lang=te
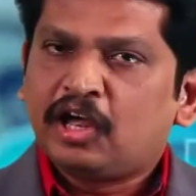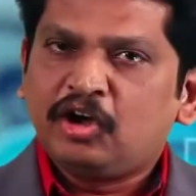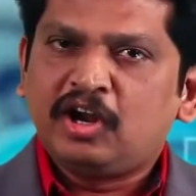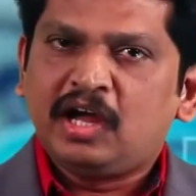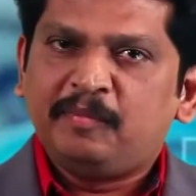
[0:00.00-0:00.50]

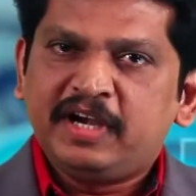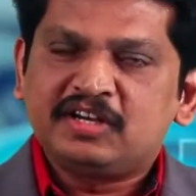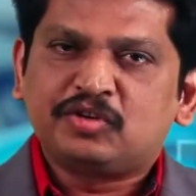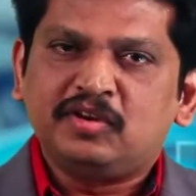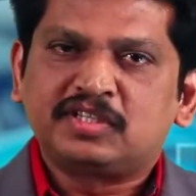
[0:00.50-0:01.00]
కరోనా
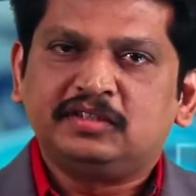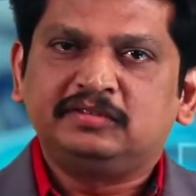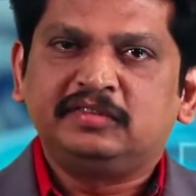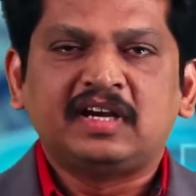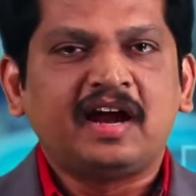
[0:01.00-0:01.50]
అప్డేట్స్ కోసం
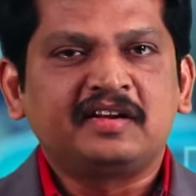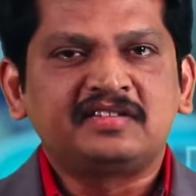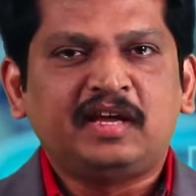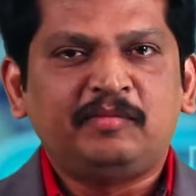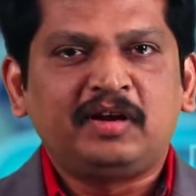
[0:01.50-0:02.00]

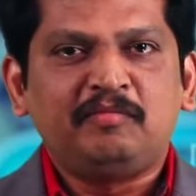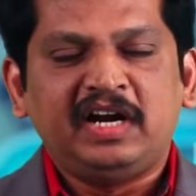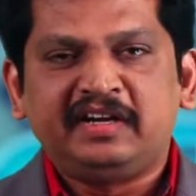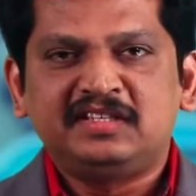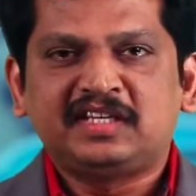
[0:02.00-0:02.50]
డాక్టర్ సమరం
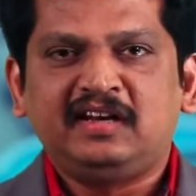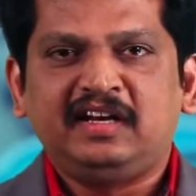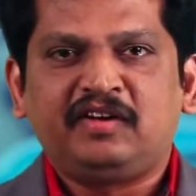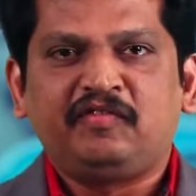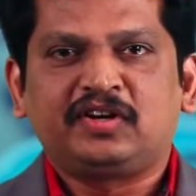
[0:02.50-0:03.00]
మల్టీ
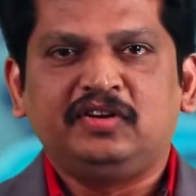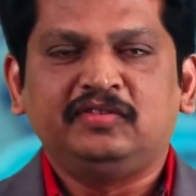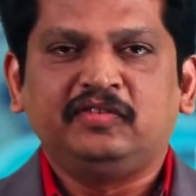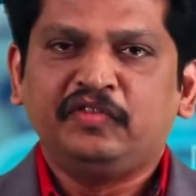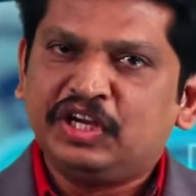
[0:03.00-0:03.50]
ఛానల్ నెట్వర్క్
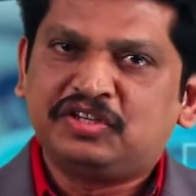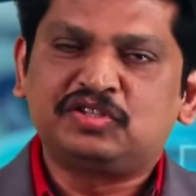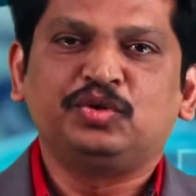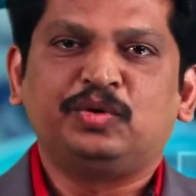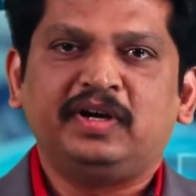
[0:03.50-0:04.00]
ను వీక్షిస్తూ